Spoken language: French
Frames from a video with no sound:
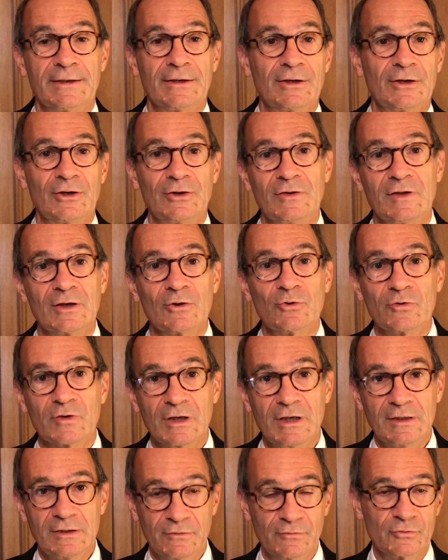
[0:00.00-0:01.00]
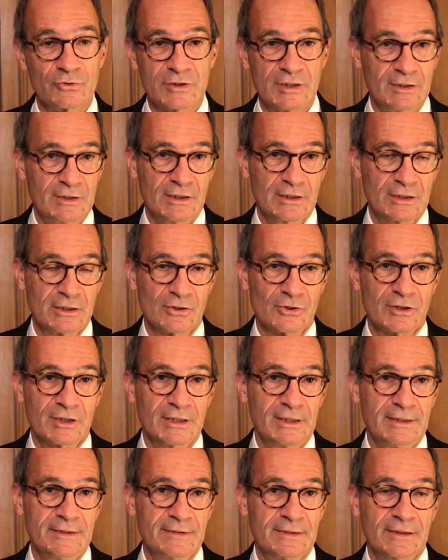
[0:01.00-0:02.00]
euh, des retraites, il faut s'attaquer en
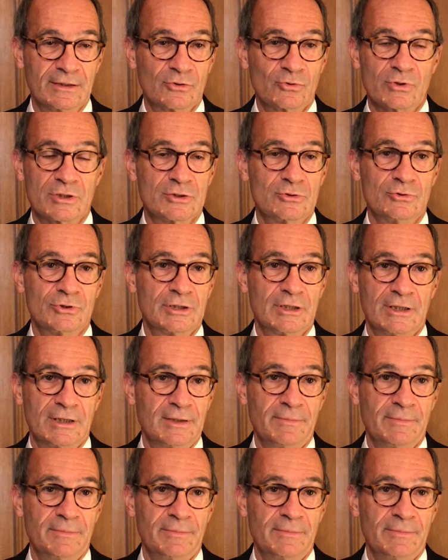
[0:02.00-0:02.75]
réalité à trois sujets